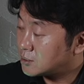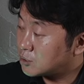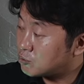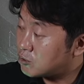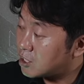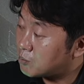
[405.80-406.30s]
이제
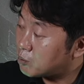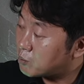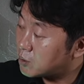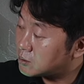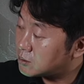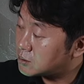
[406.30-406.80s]
뒤에
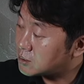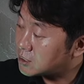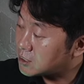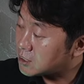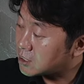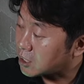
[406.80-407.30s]
보면은
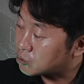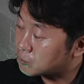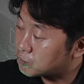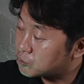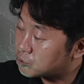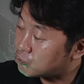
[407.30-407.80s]
이 가죽
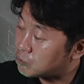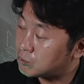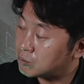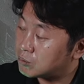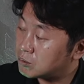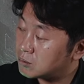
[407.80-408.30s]
부츠
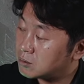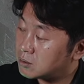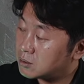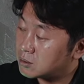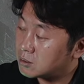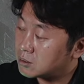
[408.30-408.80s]
위로
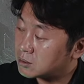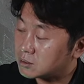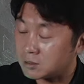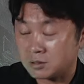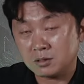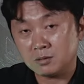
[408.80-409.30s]

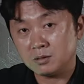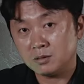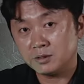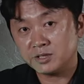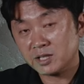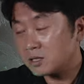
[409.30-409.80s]

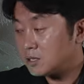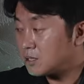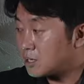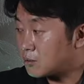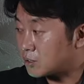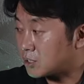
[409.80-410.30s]

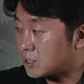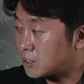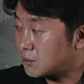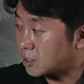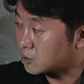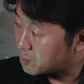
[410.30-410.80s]
스타킹이라고 해야 되나요?
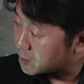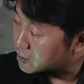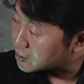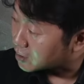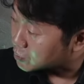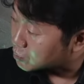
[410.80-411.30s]

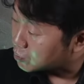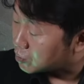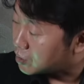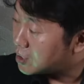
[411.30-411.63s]
가타펠트는 아니고